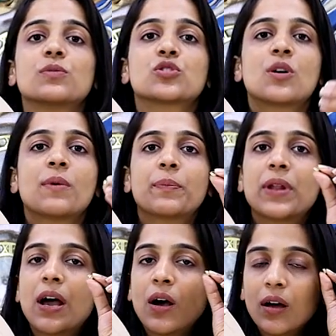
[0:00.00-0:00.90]
उसमें जो हम
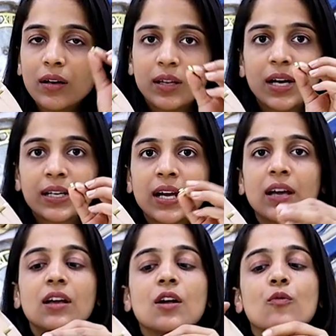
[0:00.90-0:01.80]
अपना नट
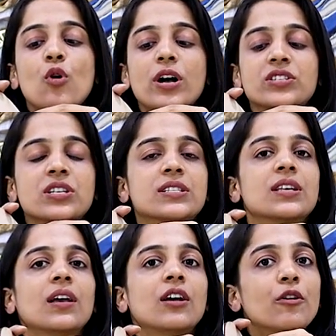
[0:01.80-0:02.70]
है वो अच्छे
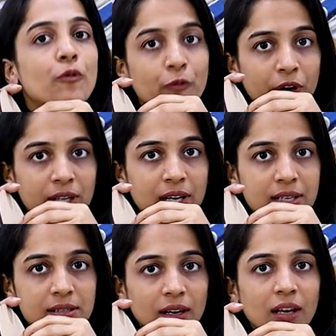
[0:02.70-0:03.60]
से फिट
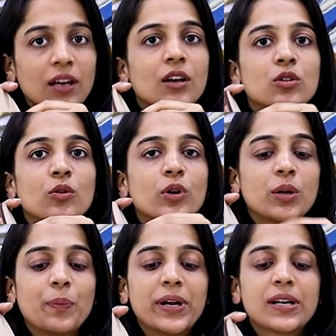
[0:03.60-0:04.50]
कर सकें तो वो
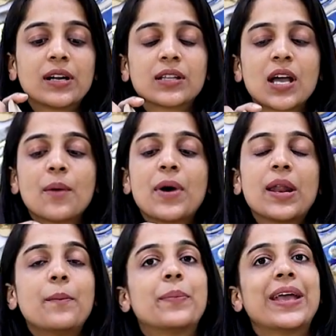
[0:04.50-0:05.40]
डिपेंड करता है
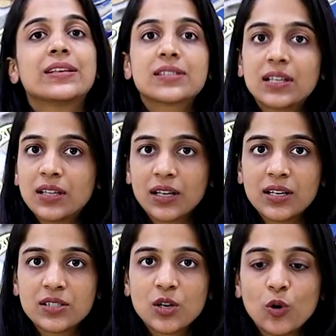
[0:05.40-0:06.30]
हमारे बेस की
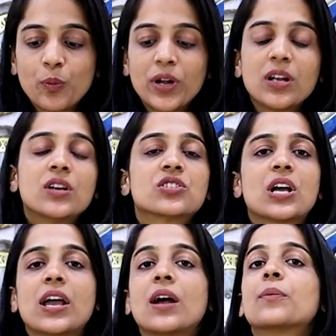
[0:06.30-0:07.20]
थिकनेस के ऊपर
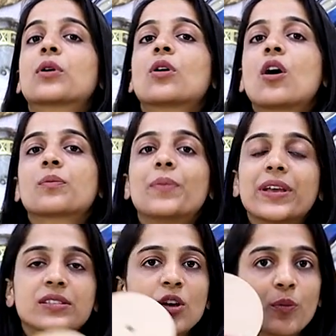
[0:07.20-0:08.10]
चाहे हम क्लॉक
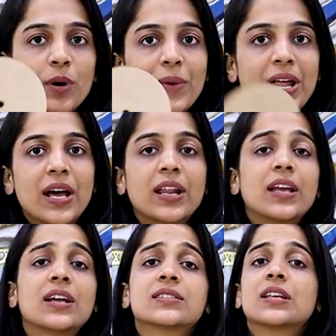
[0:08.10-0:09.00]
बेस के ऊपर बना
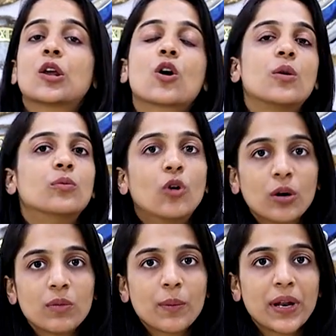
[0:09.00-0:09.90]
रहे हैं या सिलिकॉन
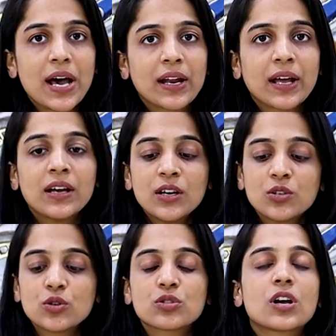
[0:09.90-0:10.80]
मोल्ड में बना रहे हैं
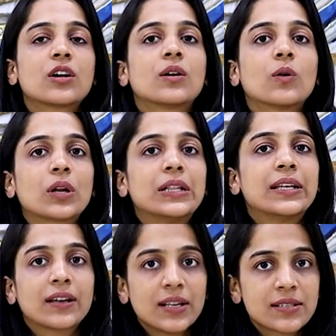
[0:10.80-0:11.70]
जो तो उसका टोटल
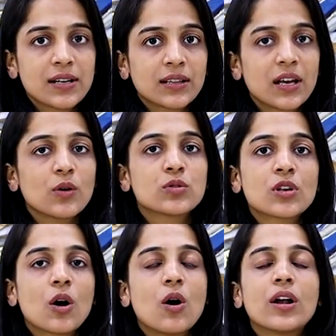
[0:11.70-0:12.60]
थिकनेस रहता है
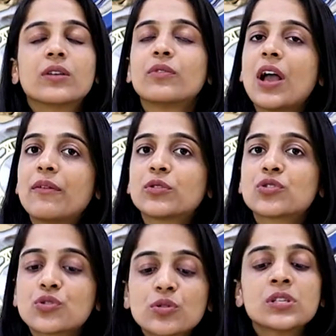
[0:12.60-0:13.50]
उसके अकॉर्डिंग वी हैव
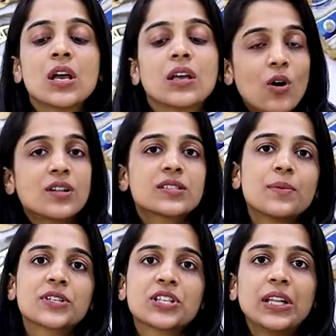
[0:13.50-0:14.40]
टू चूज़ कौन
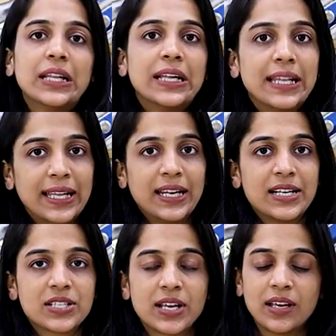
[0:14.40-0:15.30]
सा मशीन
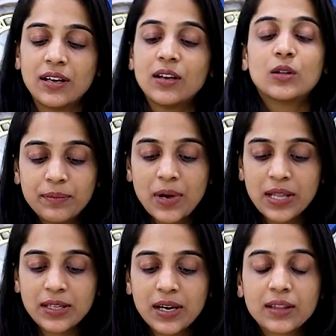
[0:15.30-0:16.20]
लेना चाहिए हम
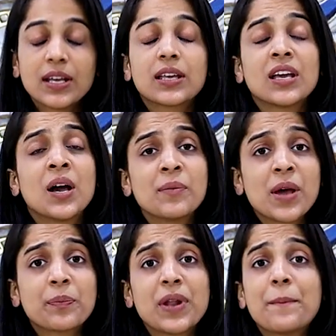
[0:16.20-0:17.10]
बात करते हैं कि
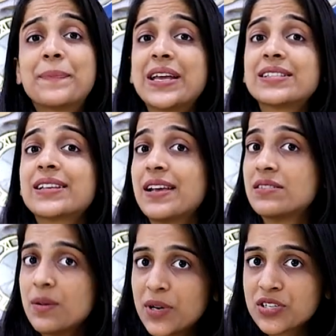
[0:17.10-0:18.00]
हमें अपना बेस
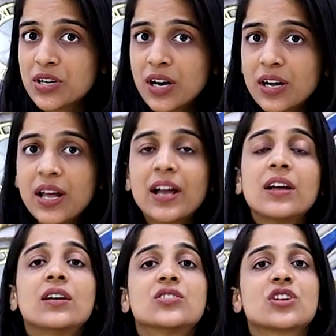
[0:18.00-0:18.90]
कैसे मेजर करना
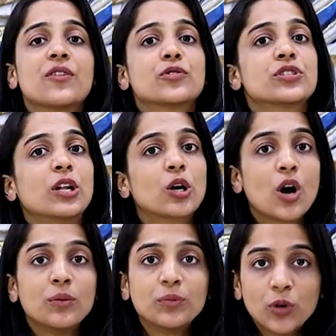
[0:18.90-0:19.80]
है चाहे वो
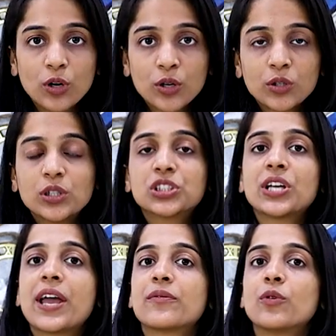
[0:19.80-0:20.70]
सिलिकॉन मोल्ड हो
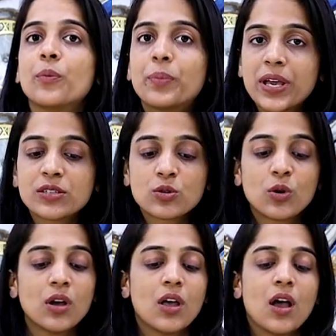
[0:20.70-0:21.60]
चाहे वो बेस
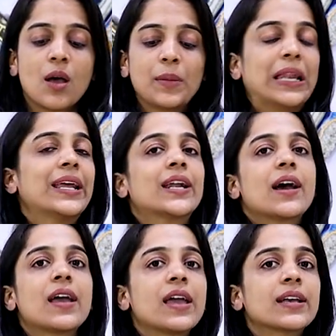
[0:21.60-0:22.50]
हो हमें
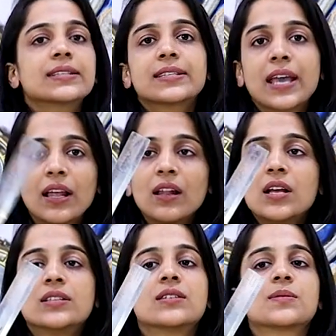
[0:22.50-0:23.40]
लेना है एक स्केल
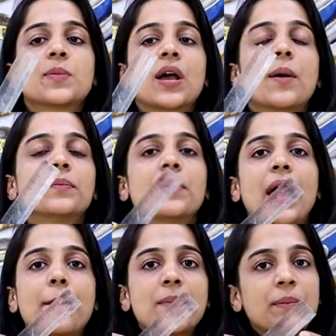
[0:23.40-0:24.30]
जिसमें हम
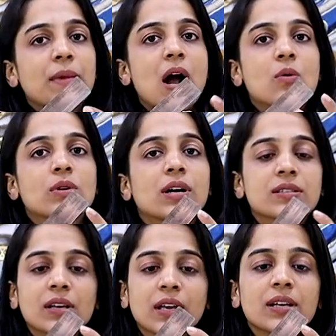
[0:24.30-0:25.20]
एम mm काउंट
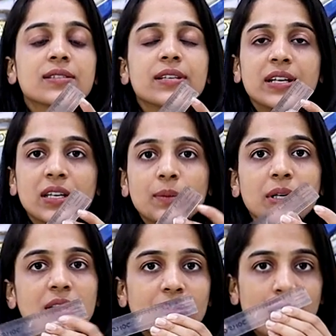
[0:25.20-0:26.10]
कर सकें
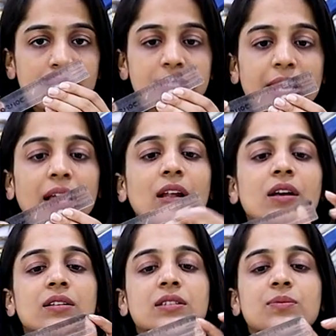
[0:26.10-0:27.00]
सेंटीमीटर वाला स्केल
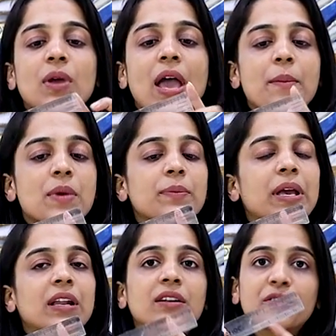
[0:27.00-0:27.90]
जिसमें एम
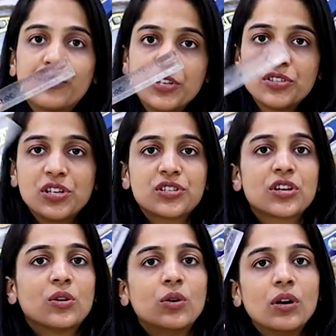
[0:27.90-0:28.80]
mm के लिए
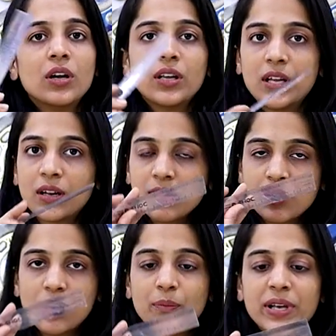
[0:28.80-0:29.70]
डिफ्रेंशिएशन हो ये
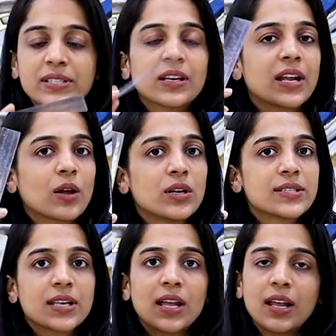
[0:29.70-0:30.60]
बेसिक
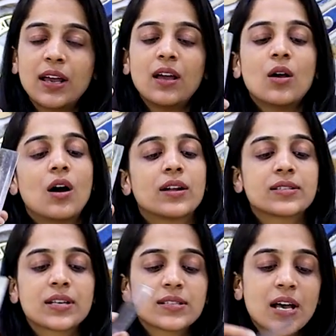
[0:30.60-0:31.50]
रेगुलर स्केल है और
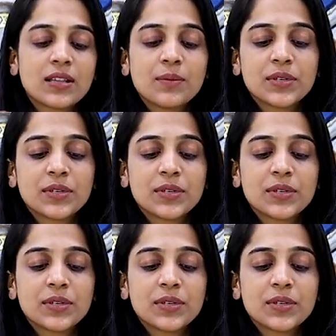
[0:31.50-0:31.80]
इसके साथ